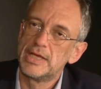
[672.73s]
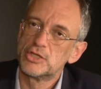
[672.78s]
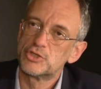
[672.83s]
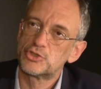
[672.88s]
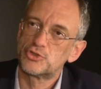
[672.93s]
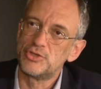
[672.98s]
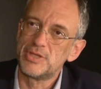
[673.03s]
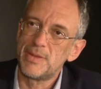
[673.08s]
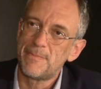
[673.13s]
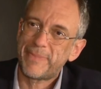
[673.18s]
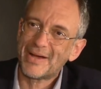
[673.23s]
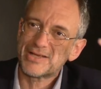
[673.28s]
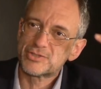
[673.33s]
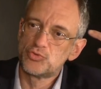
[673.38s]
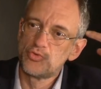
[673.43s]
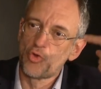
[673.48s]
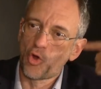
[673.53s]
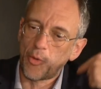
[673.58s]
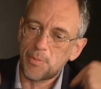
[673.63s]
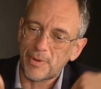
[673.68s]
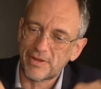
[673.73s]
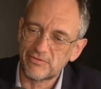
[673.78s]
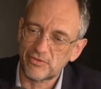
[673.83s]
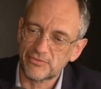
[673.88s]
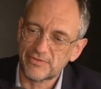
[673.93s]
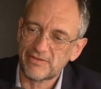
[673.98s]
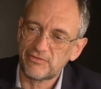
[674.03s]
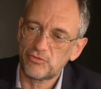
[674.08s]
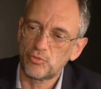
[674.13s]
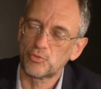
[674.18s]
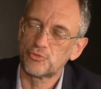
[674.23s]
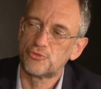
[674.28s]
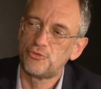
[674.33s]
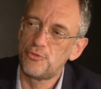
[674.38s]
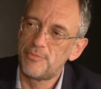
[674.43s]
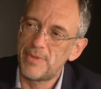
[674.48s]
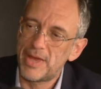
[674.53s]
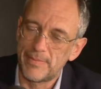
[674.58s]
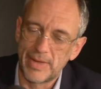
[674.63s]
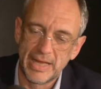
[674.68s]
Ce n'est pas une représentation
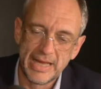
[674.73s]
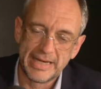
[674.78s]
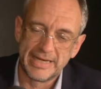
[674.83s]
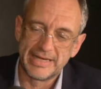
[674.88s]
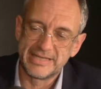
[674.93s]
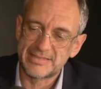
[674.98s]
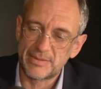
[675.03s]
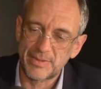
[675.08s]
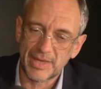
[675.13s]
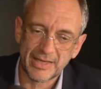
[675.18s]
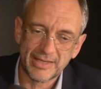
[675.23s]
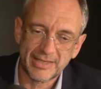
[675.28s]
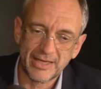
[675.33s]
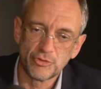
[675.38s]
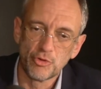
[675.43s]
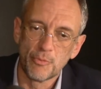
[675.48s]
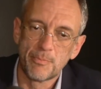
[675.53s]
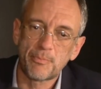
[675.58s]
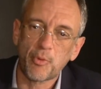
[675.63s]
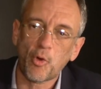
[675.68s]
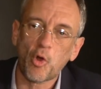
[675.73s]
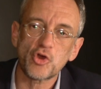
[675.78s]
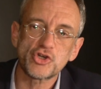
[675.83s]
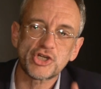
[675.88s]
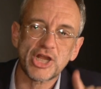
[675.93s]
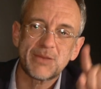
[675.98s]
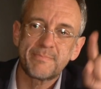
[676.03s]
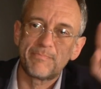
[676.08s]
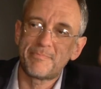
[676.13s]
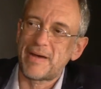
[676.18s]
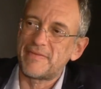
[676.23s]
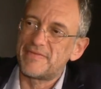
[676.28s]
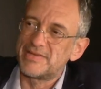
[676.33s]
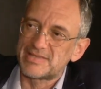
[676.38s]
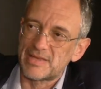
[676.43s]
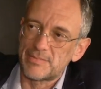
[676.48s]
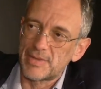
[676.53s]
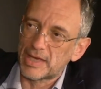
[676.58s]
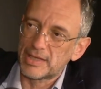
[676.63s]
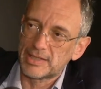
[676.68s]
d'eux-mêmes. Les Américains ne projettent pas
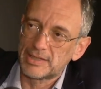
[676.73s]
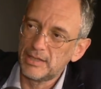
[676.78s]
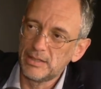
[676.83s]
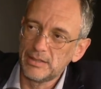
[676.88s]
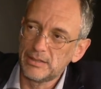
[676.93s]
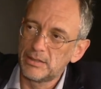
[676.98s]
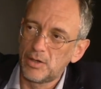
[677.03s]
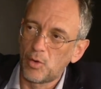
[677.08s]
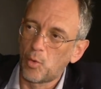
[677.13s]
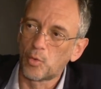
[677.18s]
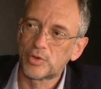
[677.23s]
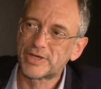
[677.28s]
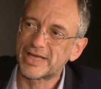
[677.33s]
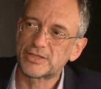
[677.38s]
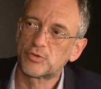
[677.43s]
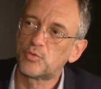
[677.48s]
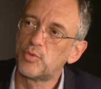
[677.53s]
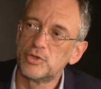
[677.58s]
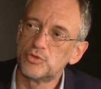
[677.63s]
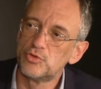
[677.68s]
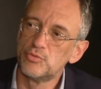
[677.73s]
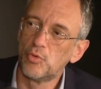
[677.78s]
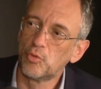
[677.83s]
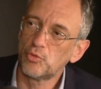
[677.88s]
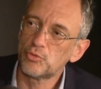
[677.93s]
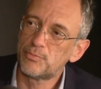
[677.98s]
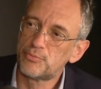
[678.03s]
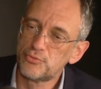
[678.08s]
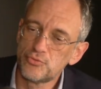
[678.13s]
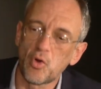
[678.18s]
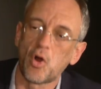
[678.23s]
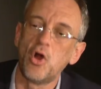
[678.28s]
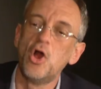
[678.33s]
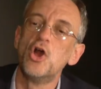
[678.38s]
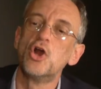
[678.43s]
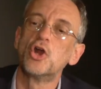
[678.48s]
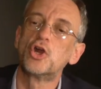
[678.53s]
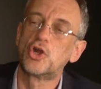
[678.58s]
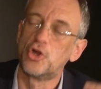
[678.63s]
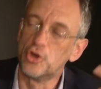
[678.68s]
des Américains aux quatre coins du monde pour
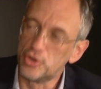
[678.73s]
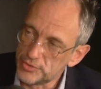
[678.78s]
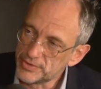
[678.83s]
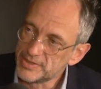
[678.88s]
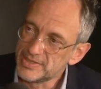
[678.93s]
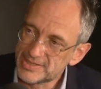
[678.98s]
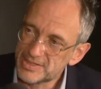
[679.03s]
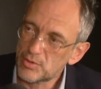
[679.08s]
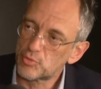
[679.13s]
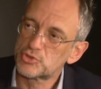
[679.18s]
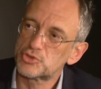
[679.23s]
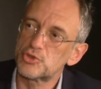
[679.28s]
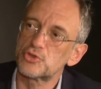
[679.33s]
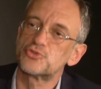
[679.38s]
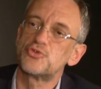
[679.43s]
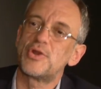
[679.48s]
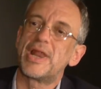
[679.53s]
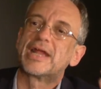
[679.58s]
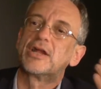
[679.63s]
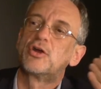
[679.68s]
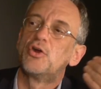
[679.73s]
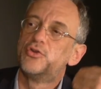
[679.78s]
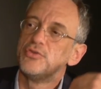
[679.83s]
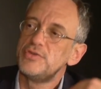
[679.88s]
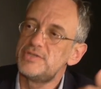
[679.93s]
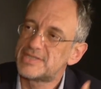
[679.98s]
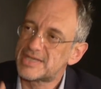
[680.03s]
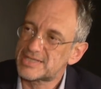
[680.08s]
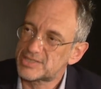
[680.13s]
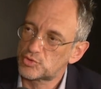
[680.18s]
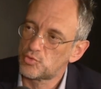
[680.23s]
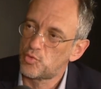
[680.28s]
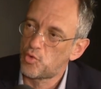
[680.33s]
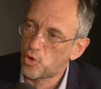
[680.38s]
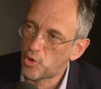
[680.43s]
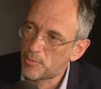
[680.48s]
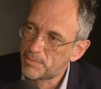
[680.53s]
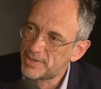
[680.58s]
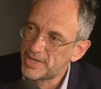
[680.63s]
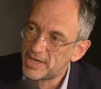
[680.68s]
coloniser au sens de la colonisation
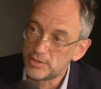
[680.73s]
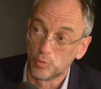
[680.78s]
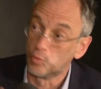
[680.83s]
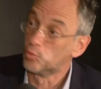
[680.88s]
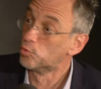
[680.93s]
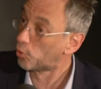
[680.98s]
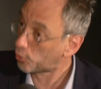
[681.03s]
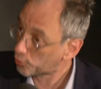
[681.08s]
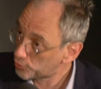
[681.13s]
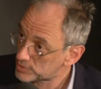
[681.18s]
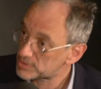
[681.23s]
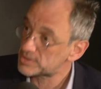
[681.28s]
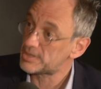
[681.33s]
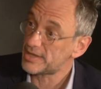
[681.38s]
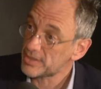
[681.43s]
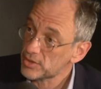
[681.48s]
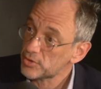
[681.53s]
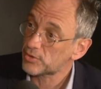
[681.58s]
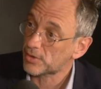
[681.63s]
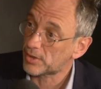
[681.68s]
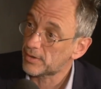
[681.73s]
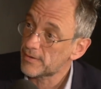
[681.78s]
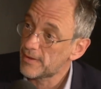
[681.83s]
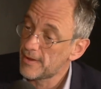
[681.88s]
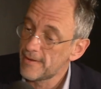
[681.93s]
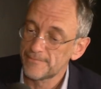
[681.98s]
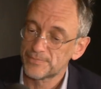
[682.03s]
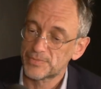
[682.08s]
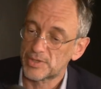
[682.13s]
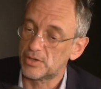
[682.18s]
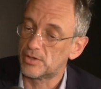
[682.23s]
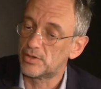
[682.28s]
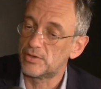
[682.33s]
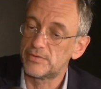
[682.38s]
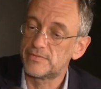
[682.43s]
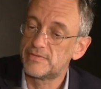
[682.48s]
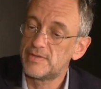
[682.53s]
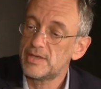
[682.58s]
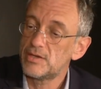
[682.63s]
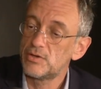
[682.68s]
européenne ou russe d'ailleurs, hein,
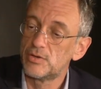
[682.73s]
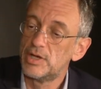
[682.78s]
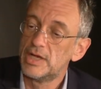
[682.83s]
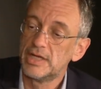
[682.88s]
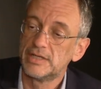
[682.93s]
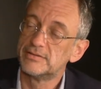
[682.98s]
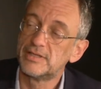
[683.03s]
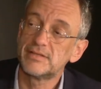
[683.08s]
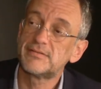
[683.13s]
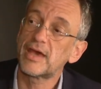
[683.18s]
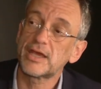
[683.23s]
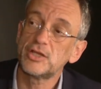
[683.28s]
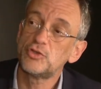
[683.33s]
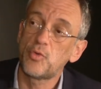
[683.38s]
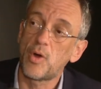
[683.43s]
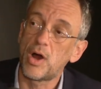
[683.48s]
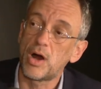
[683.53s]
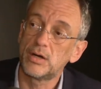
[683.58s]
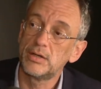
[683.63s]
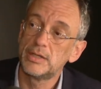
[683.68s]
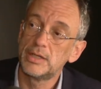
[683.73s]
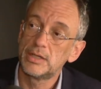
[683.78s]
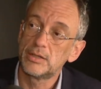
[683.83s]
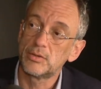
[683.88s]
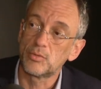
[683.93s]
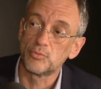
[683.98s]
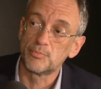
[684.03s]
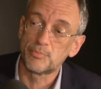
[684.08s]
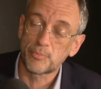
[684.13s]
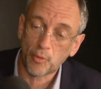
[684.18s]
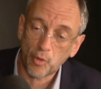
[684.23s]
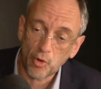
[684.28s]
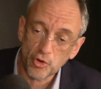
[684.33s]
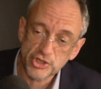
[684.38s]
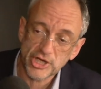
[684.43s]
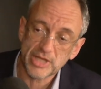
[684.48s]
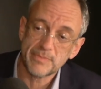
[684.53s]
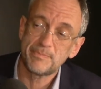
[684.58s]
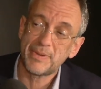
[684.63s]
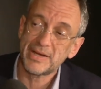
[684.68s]
euh, des, euh, des, territoires. Hein. On ne
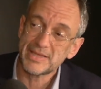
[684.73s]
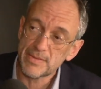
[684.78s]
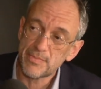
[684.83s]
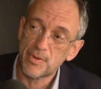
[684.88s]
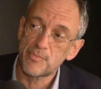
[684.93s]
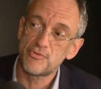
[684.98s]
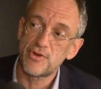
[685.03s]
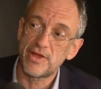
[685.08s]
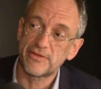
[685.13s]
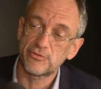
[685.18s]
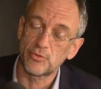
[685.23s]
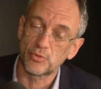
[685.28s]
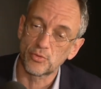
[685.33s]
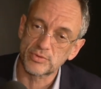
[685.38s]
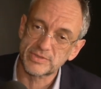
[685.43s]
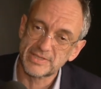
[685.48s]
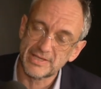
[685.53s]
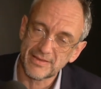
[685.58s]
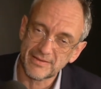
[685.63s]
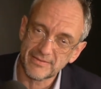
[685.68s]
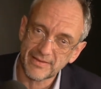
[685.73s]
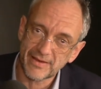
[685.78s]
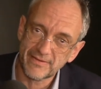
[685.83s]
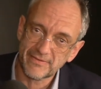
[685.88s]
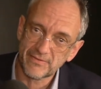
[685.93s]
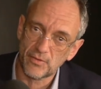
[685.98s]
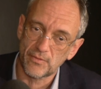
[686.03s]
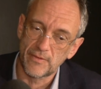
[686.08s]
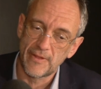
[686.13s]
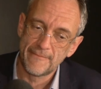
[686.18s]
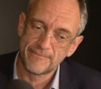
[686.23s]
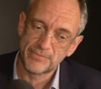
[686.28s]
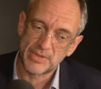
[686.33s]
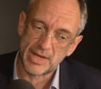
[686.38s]
projette pas des populations. Donc c'est intéressant.